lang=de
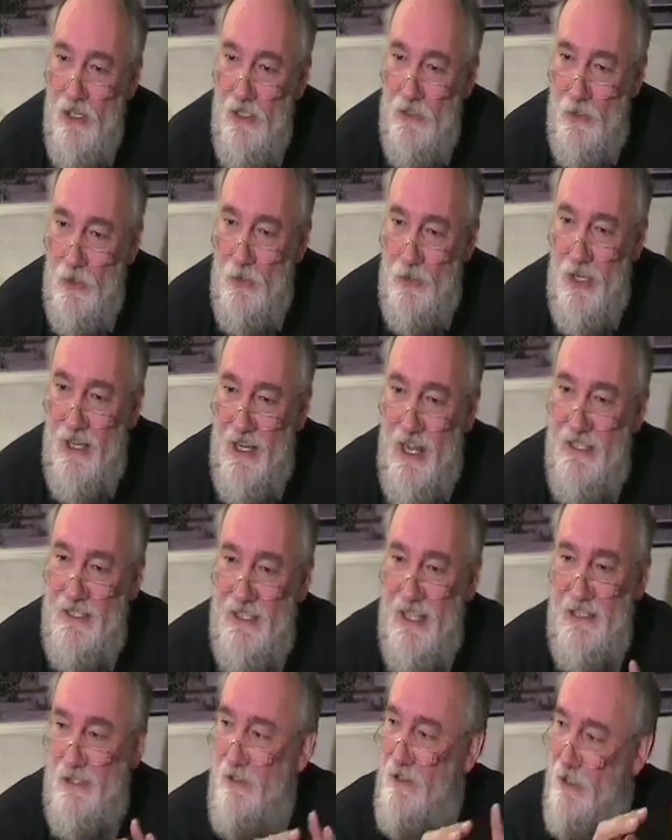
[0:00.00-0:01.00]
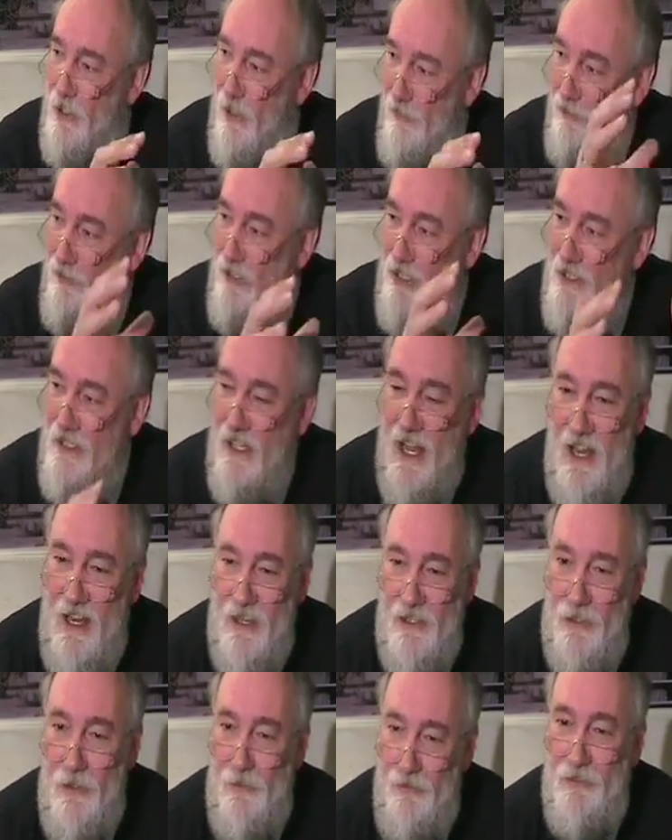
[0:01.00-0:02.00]
Sozusagen als das softeste
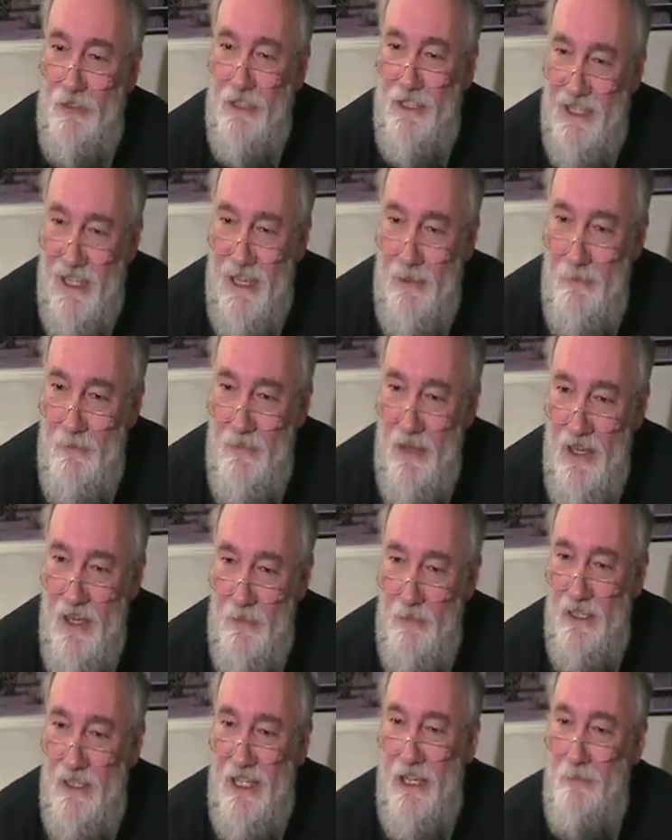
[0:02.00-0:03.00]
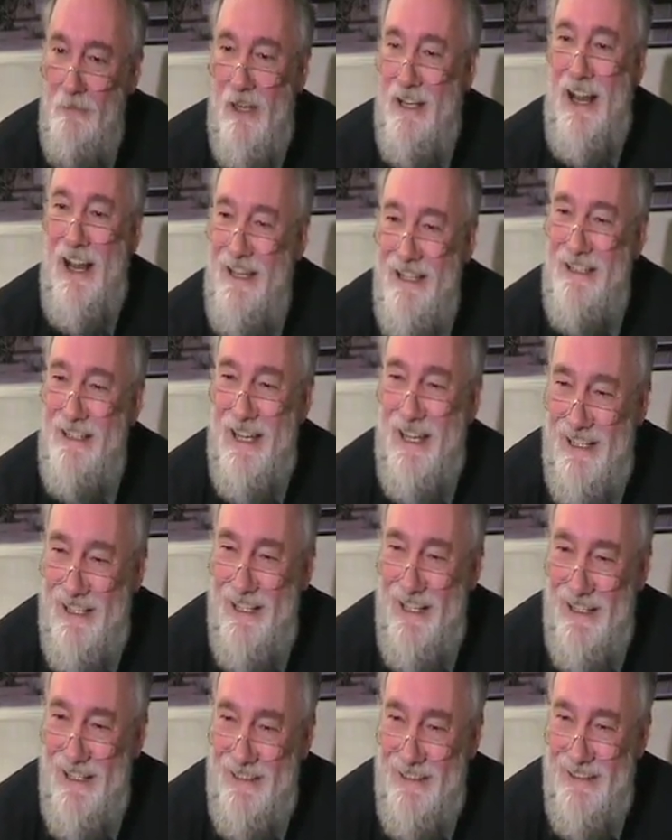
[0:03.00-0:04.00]
aller soften Themen, mit denen man alles
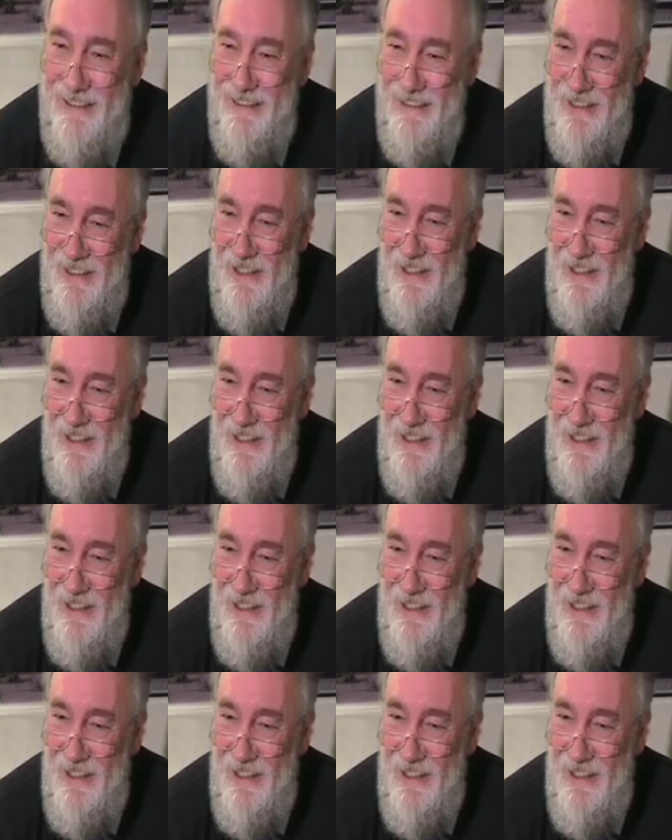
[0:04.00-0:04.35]
erklären kann.